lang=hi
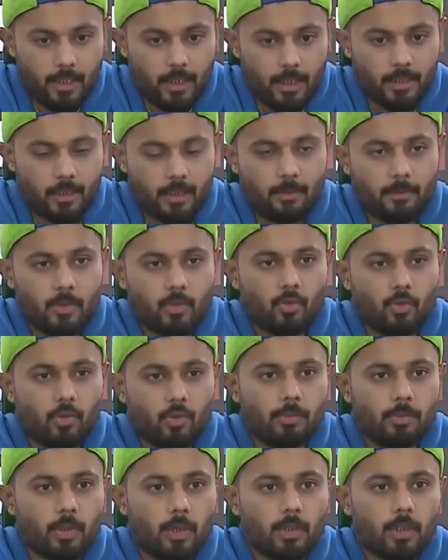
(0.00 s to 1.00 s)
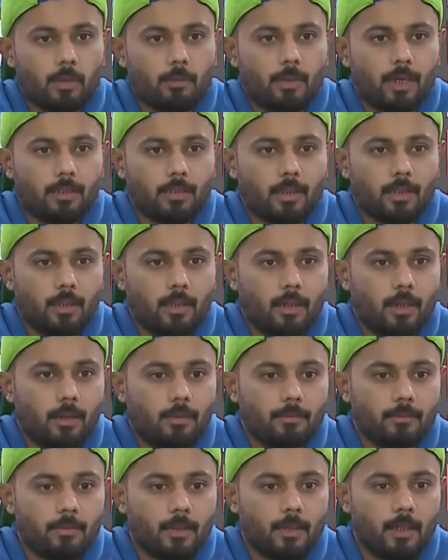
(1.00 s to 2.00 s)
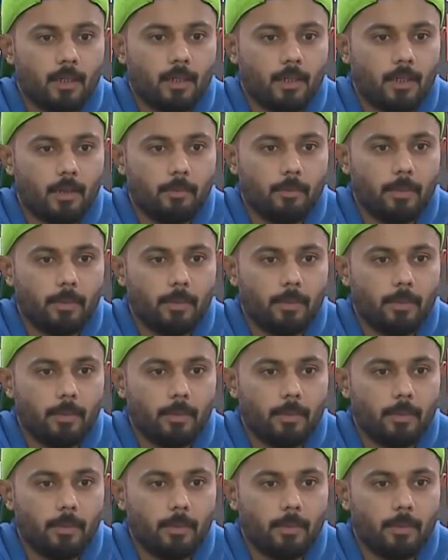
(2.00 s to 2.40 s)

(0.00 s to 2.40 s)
जहाँ तक आपने स्वीप शॉट की बात की आ,